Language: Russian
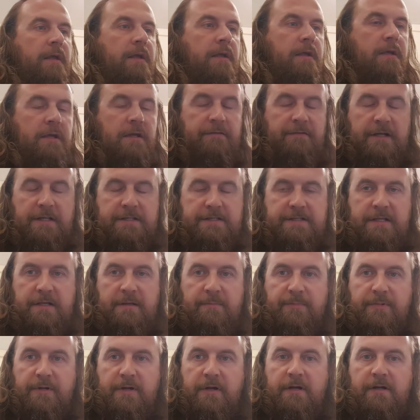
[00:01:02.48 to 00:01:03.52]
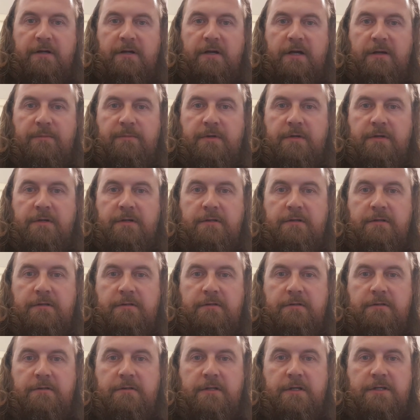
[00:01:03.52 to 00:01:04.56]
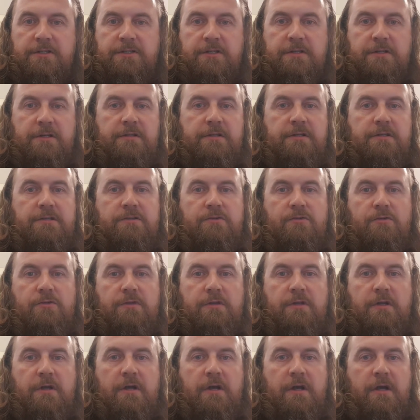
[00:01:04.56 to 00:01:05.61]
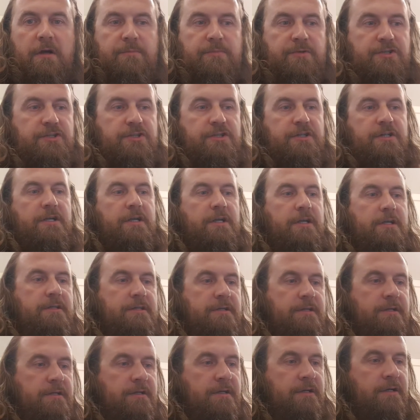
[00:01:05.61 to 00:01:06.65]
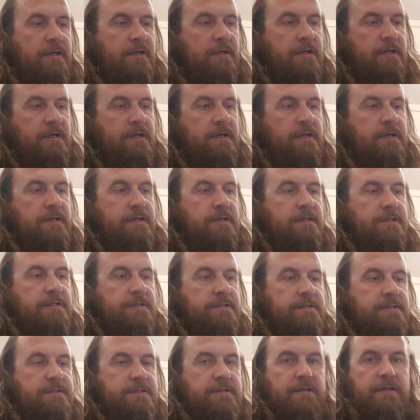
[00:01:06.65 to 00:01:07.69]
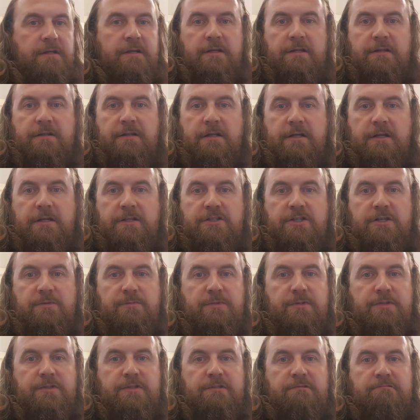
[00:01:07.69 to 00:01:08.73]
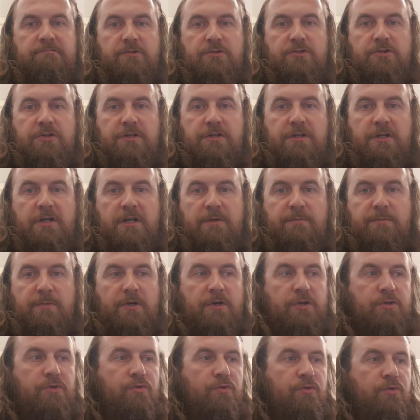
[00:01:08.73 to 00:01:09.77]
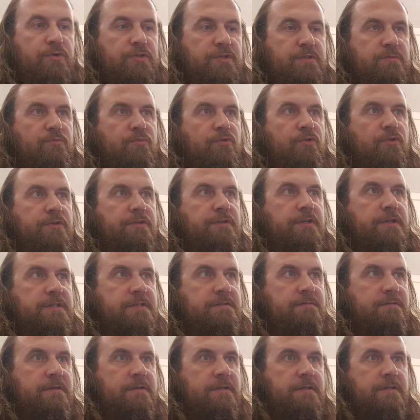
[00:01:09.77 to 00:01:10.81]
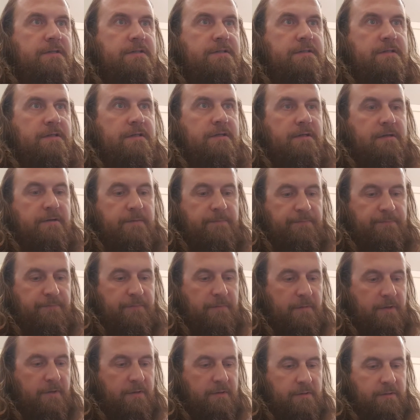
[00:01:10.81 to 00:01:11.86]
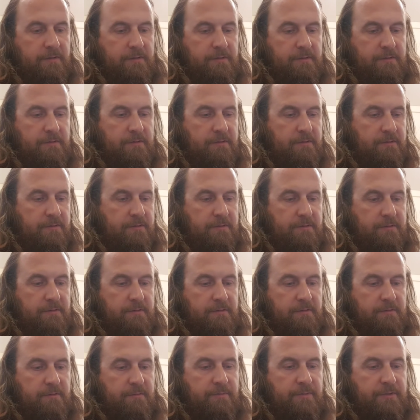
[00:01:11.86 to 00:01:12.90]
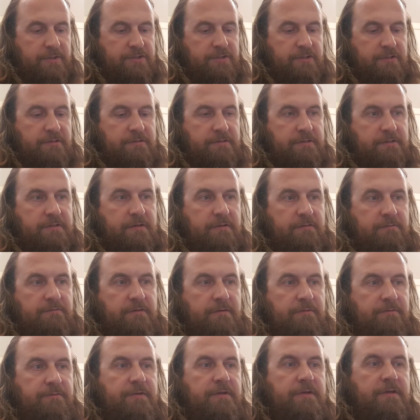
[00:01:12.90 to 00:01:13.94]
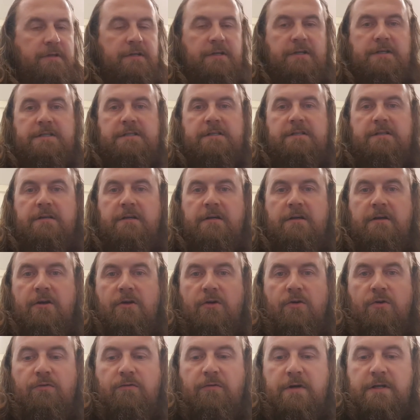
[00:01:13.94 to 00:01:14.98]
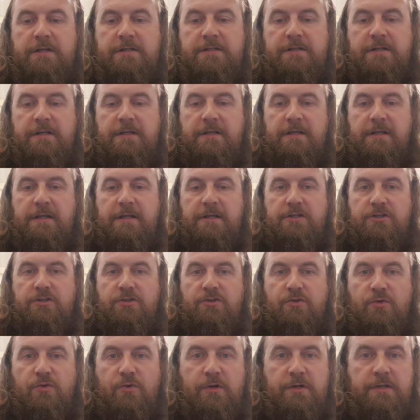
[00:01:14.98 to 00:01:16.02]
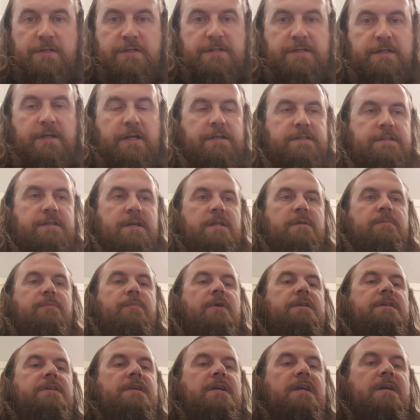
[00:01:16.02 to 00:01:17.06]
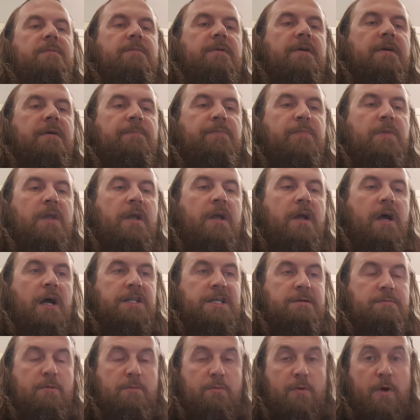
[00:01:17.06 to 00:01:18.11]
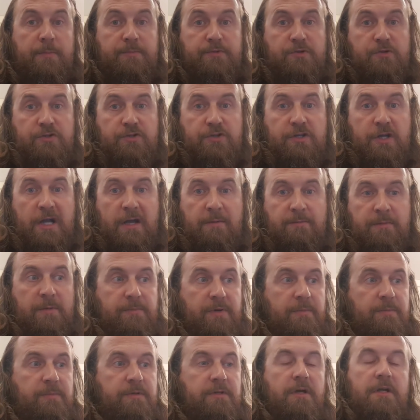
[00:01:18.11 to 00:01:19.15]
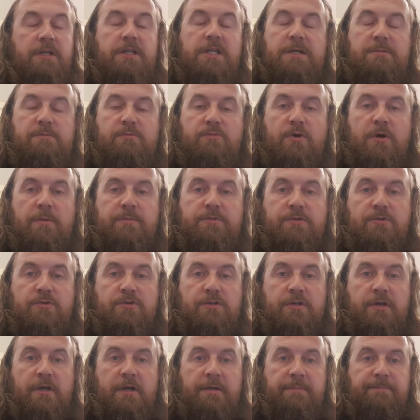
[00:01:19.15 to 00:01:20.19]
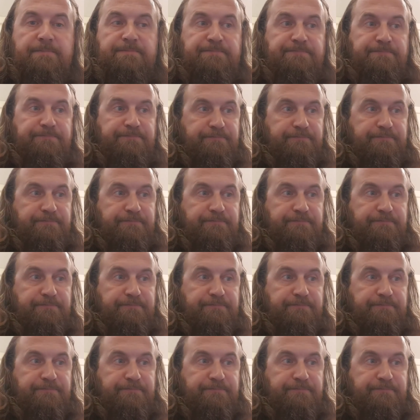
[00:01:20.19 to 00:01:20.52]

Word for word: И в конце программы наше традиционное общение – с нашими слушателями. Кто смог дозвониться, э, пожалуйста, в эфир, если у вас есть что сказать по теме. А тему мы обсуждаем, напоминаю, тему мы обсуждаем